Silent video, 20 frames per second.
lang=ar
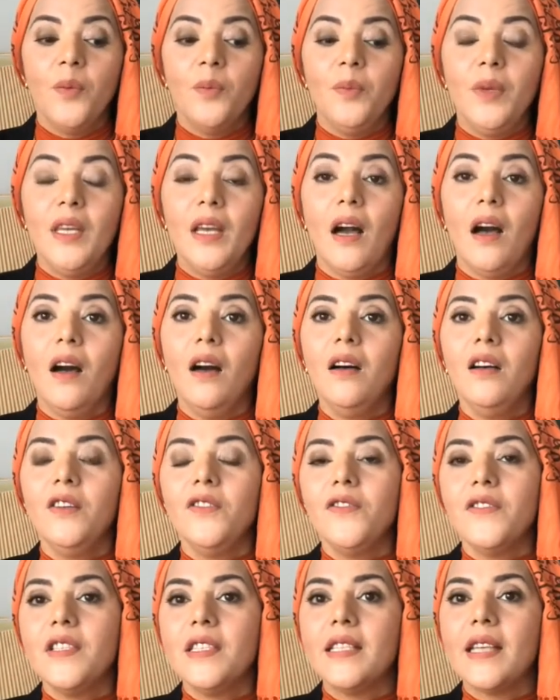
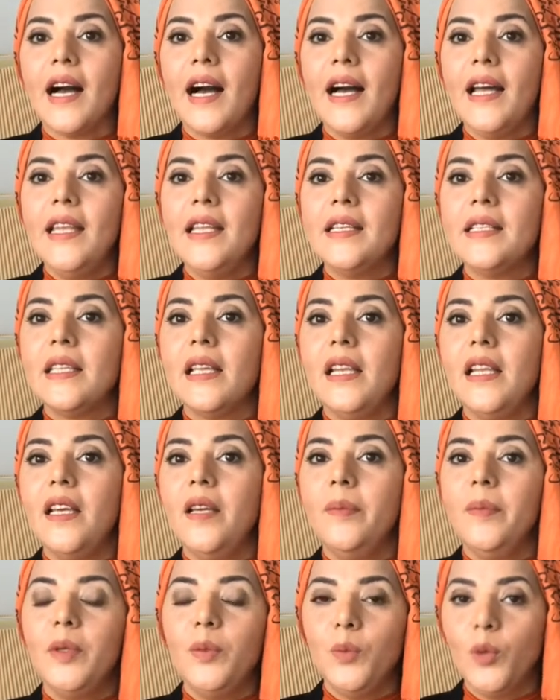بيحافظ على
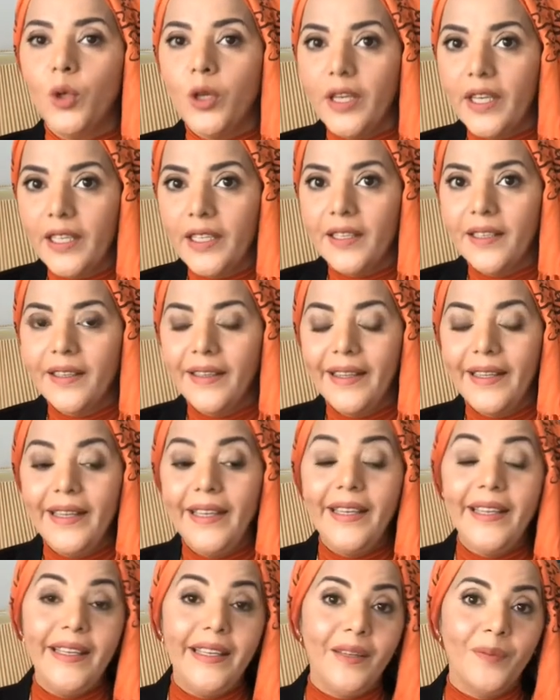سلامه مخنا
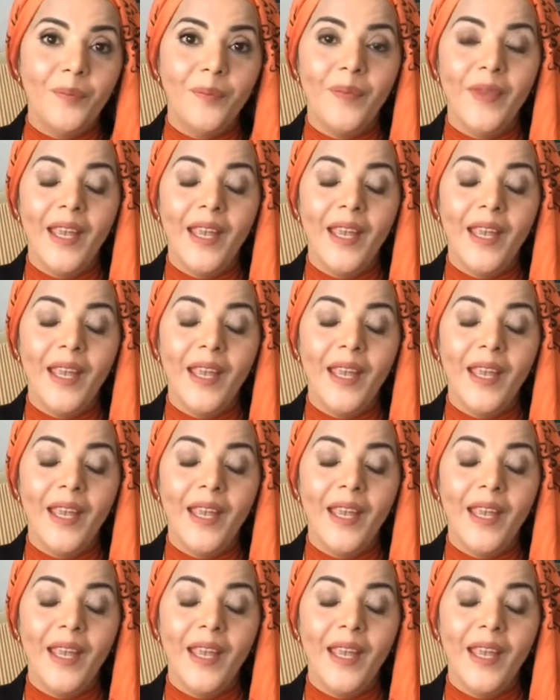ليه